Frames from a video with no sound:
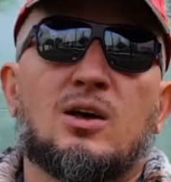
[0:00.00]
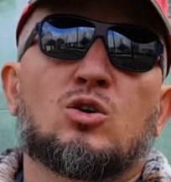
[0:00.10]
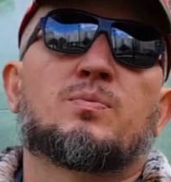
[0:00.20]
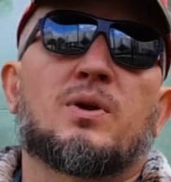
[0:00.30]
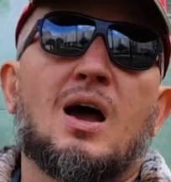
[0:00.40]

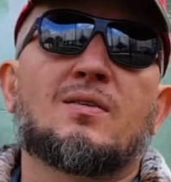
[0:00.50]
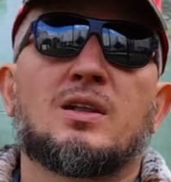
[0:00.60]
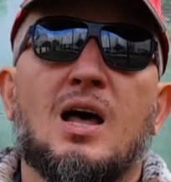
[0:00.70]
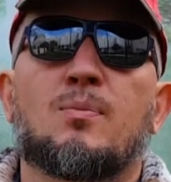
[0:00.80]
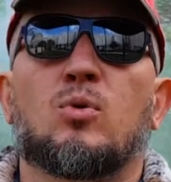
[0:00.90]
дает
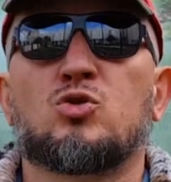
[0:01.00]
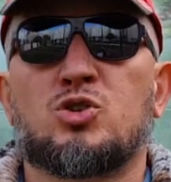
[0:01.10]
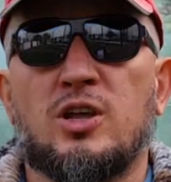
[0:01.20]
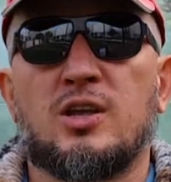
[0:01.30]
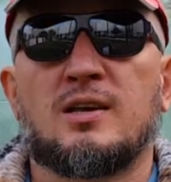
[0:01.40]
право на
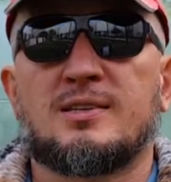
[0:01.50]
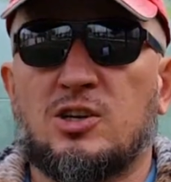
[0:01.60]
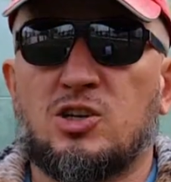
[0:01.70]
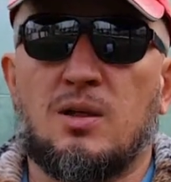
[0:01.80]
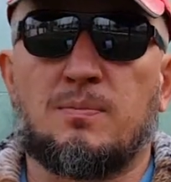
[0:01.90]
получение
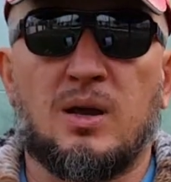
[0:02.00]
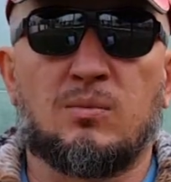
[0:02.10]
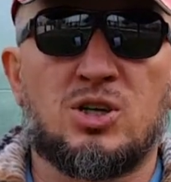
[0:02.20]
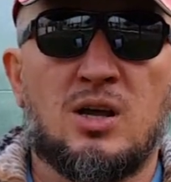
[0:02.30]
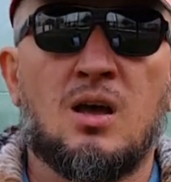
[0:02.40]
сначала
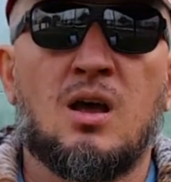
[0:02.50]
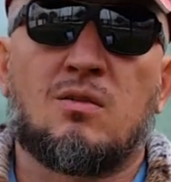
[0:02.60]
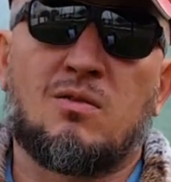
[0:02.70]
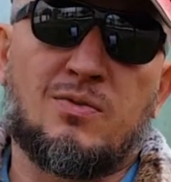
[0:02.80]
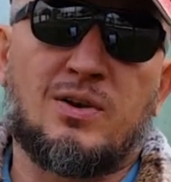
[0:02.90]
ПМЖ
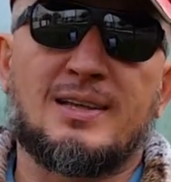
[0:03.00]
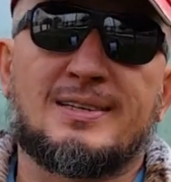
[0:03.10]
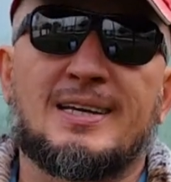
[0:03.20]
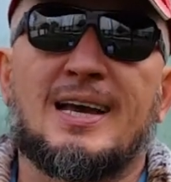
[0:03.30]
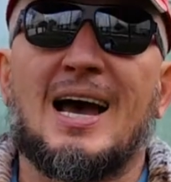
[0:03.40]
во
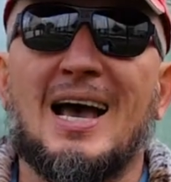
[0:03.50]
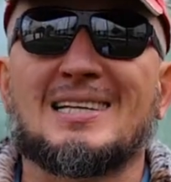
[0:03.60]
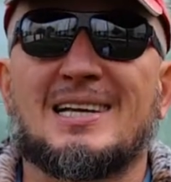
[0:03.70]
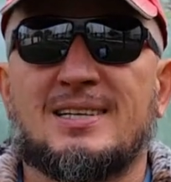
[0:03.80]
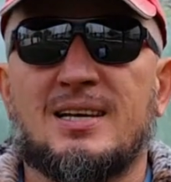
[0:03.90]
Франции,
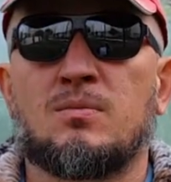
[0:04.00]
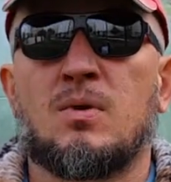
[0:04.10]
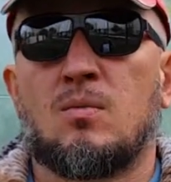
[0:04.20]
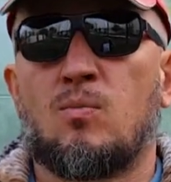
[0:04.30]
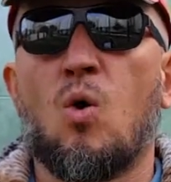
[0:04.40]
а
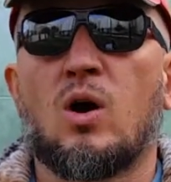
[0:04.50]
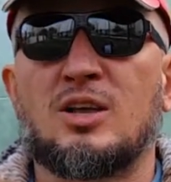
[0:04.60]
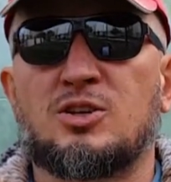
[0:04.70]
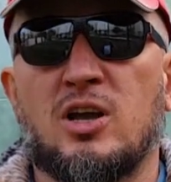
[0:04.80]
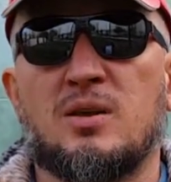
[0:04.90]
затем по
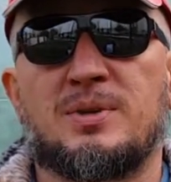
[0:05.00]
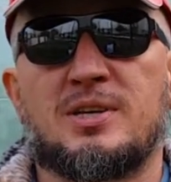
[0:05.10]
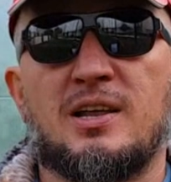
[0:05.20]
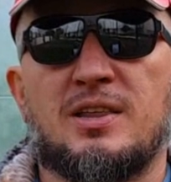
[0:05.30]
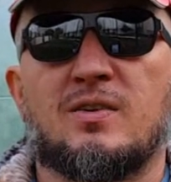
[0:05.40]
окончании
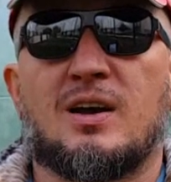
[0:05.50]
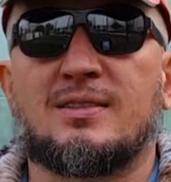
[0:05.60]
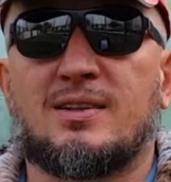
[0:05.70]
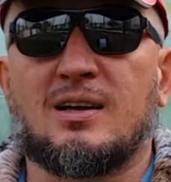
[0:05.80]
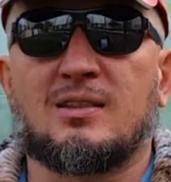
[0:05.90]
пятилетнего
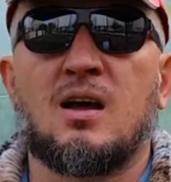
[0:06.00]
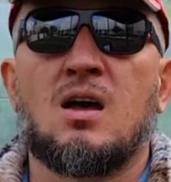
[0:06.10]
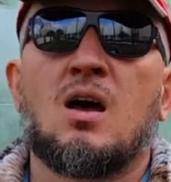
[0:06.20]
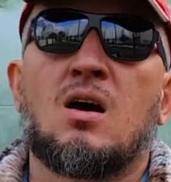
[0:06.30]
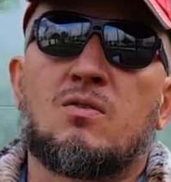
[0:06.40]
контракта
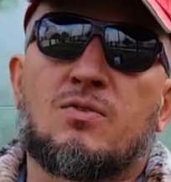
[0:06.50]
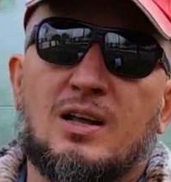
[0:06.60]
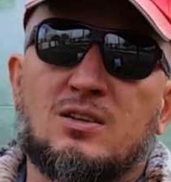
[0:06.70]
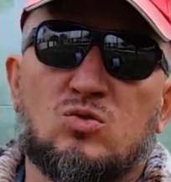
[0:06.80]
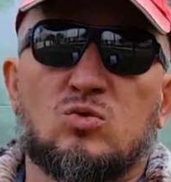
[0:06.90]

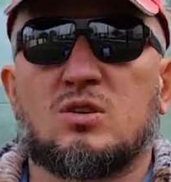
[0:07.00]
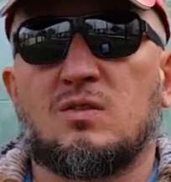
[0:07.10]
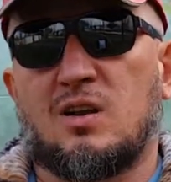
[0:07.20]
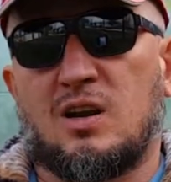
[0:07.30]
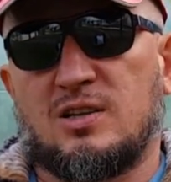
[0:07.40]

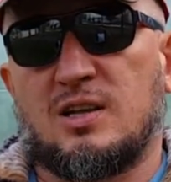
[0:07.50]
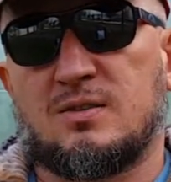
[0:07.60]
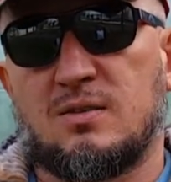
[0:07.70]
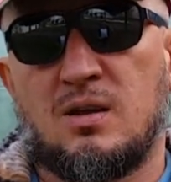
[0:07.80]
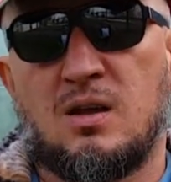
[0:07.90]
французского
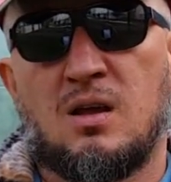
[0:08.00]
гражданства.